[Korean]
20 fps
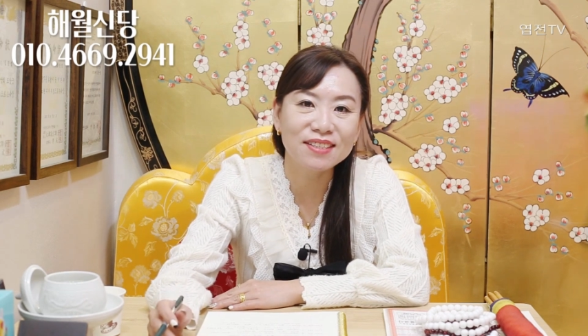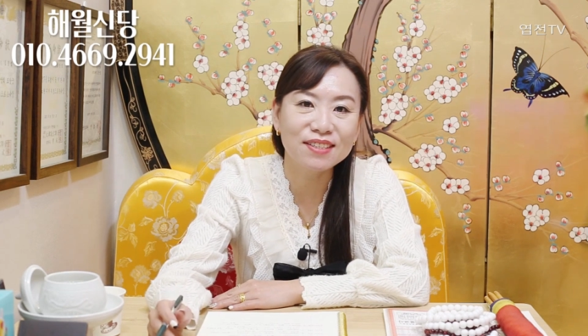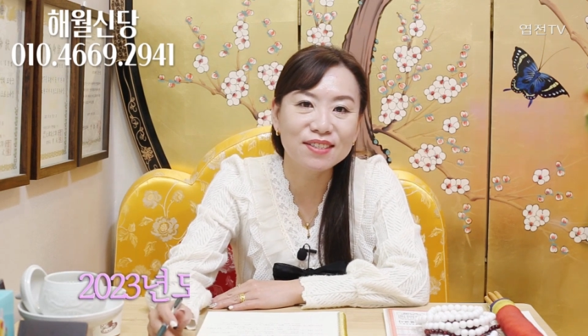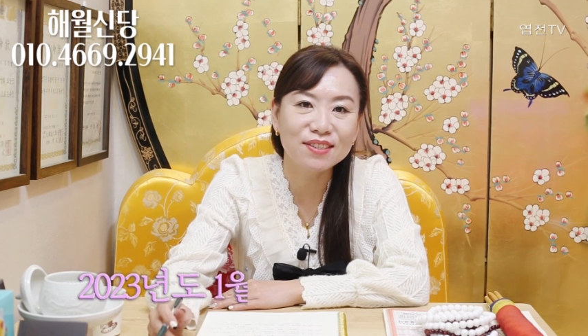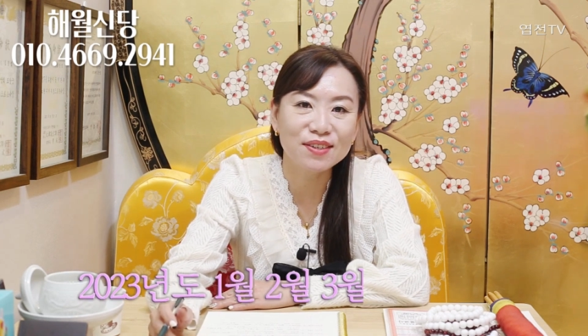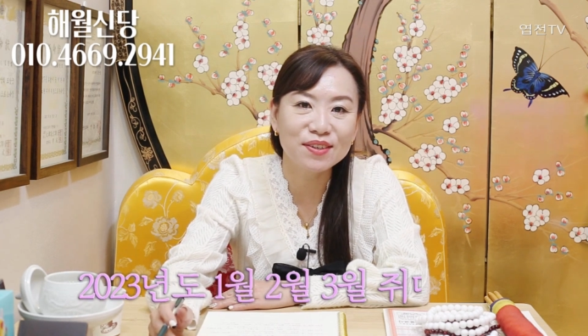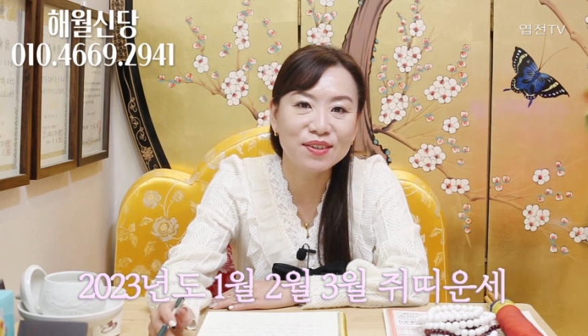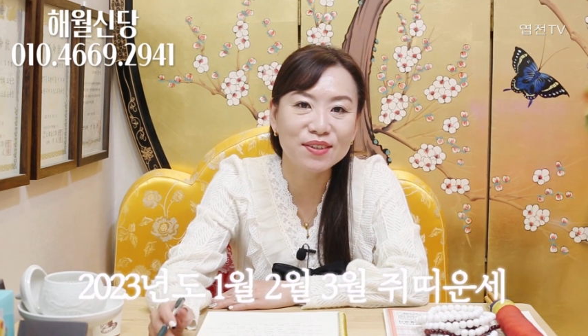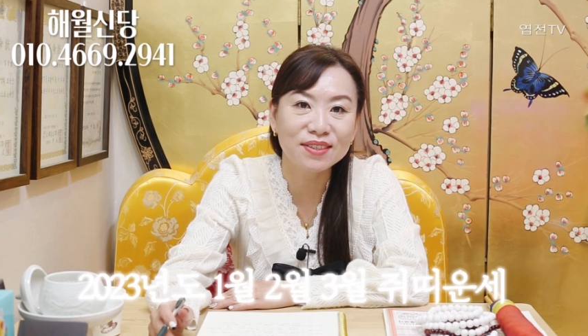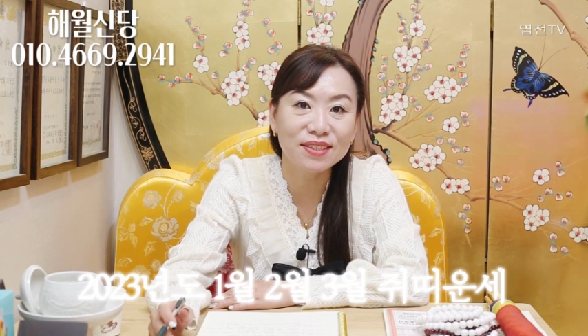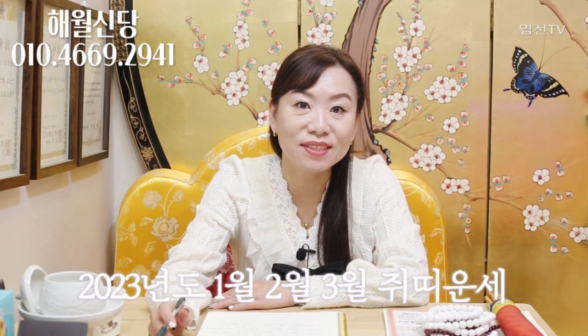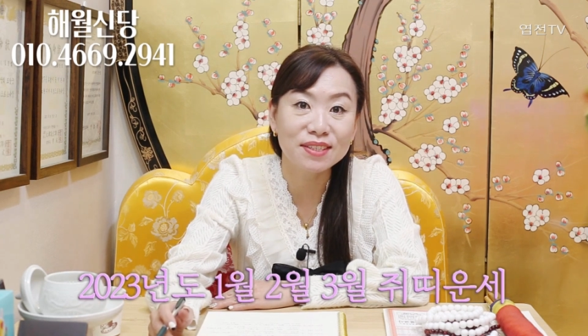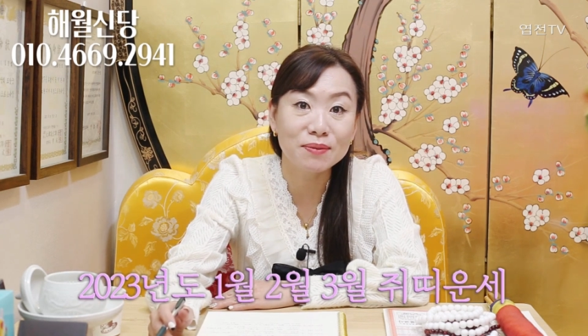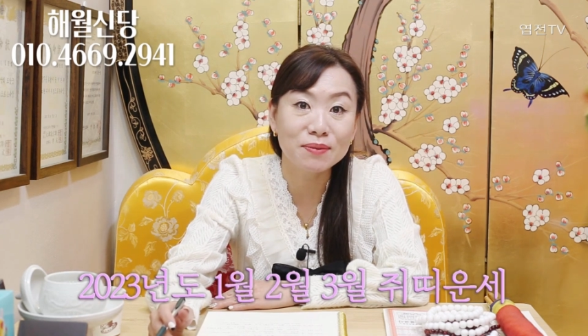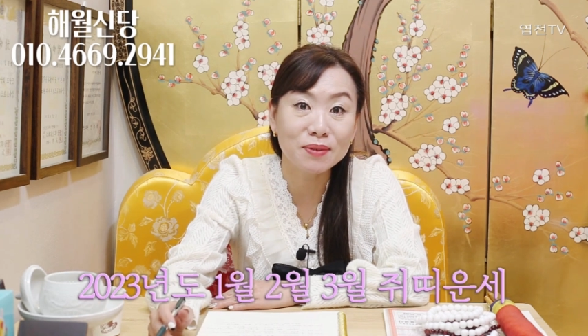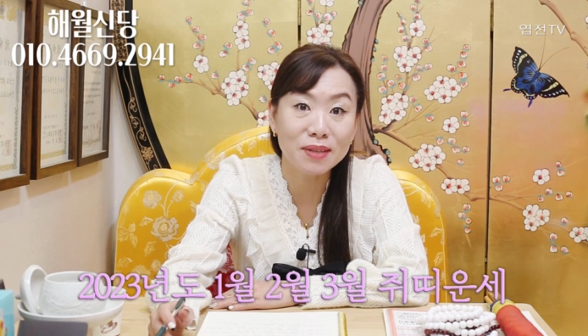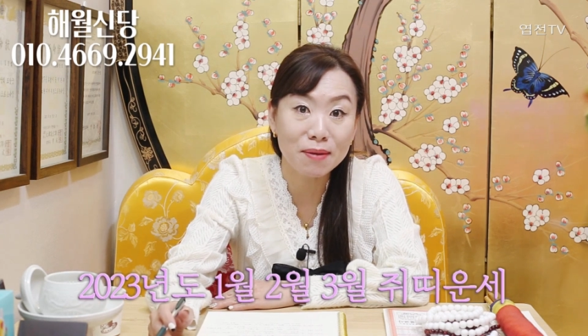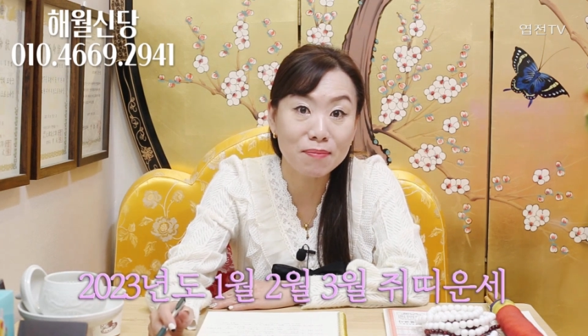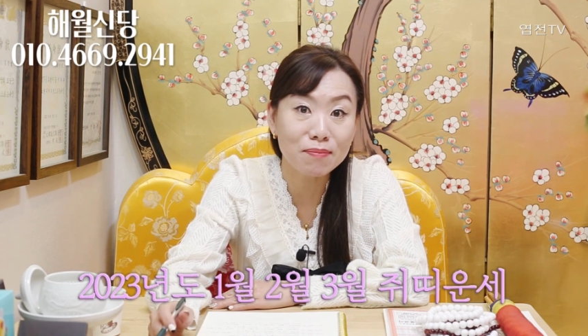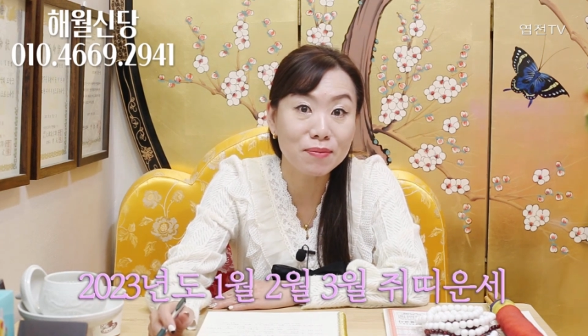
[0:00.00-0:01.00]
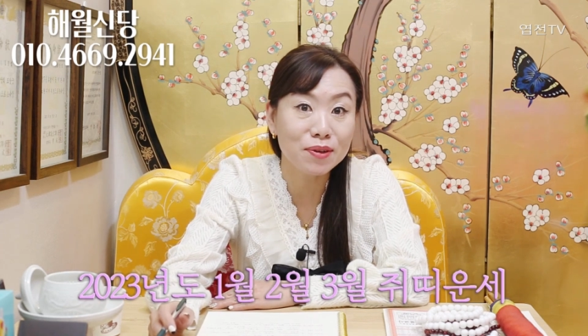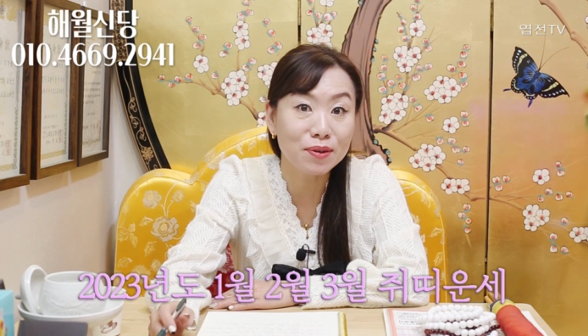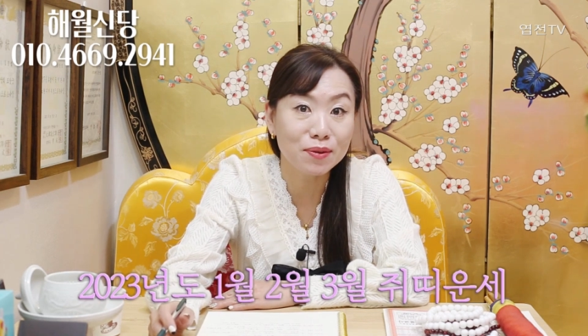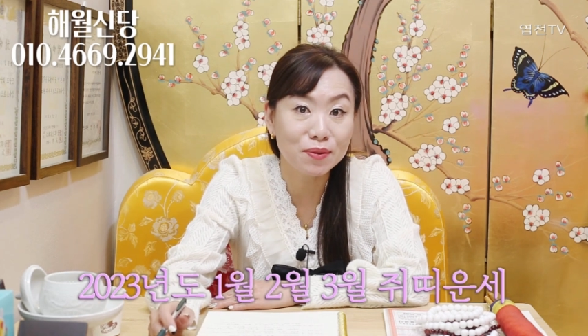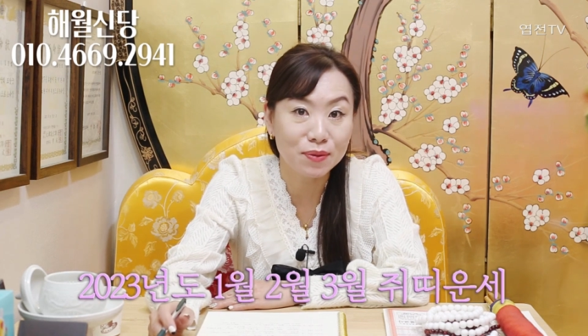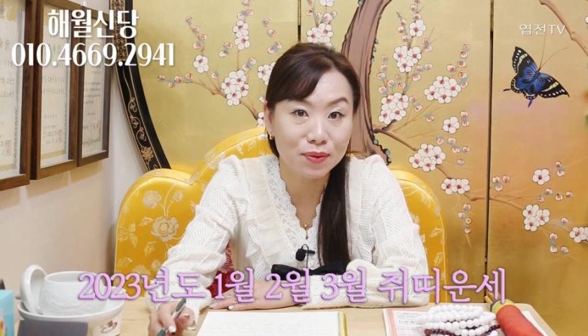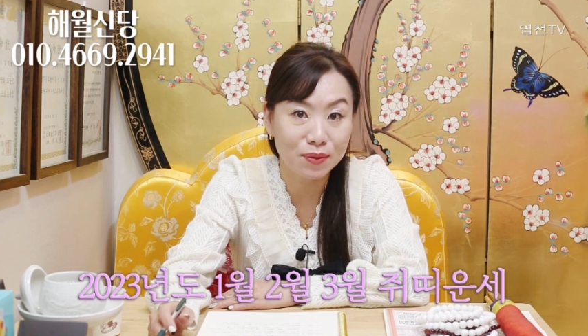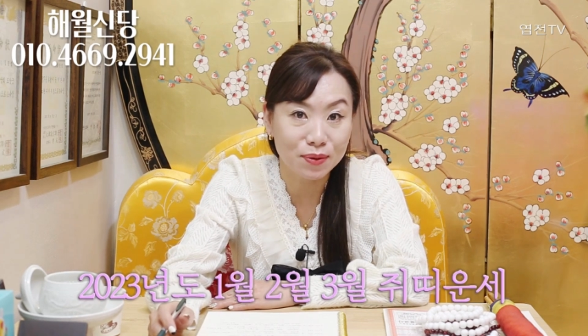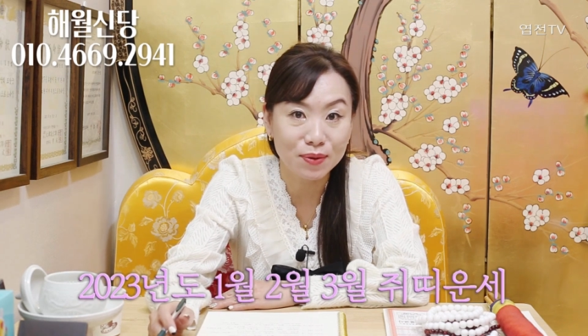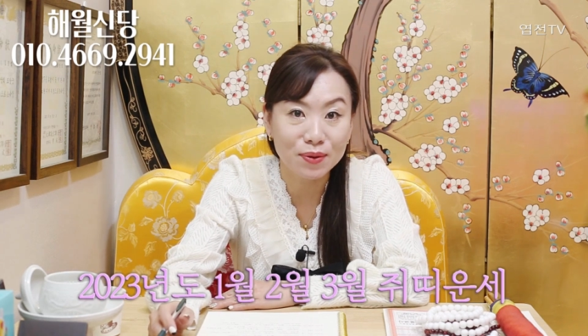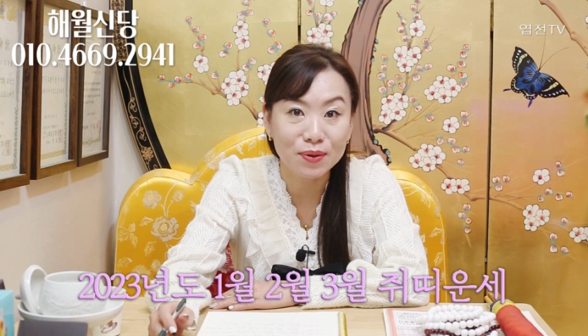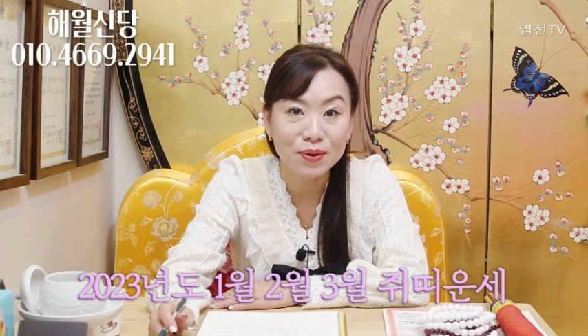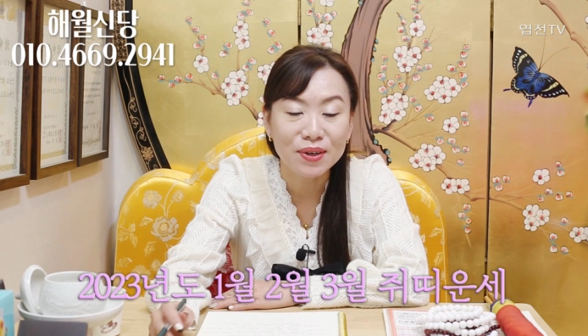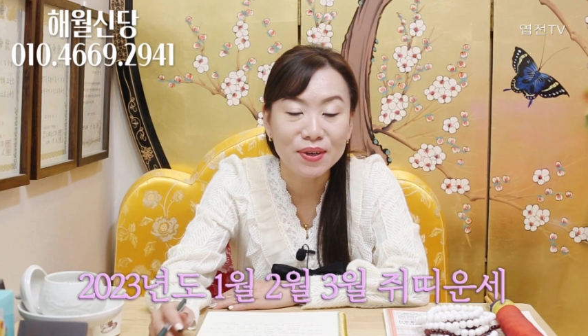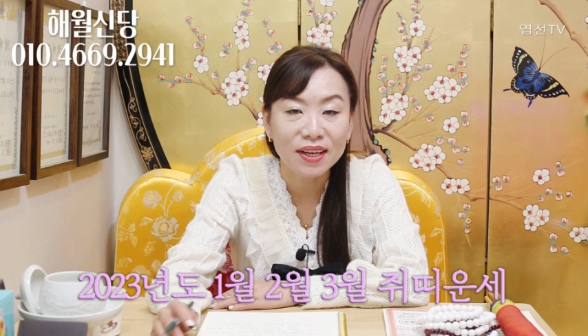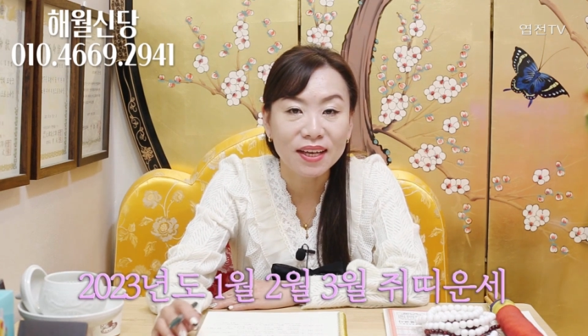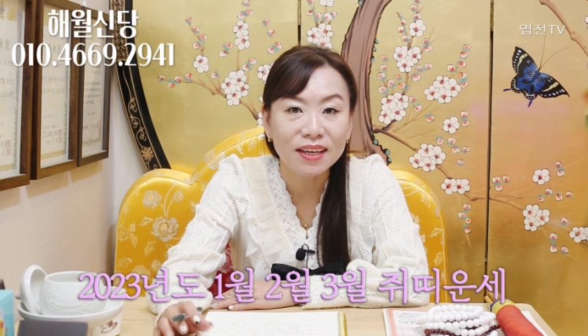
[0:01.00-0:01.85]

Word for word: 2023년도